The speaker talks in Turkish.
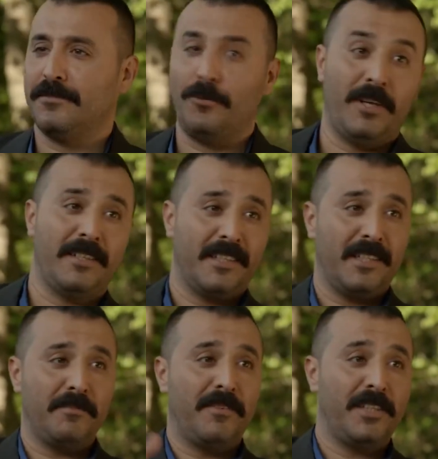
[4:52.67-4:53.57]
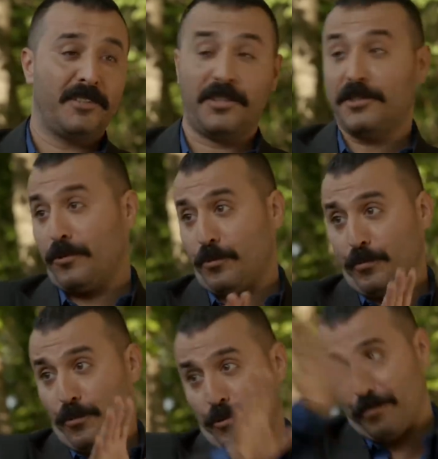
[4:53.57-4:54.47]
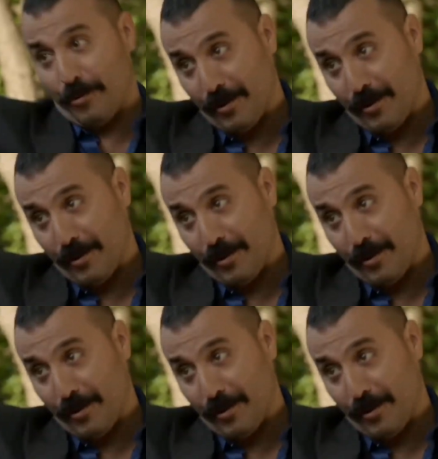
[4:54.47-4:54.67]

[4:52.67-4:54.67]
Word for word: Böyle her yerden bir velet çıkacak, koşup koşup böyle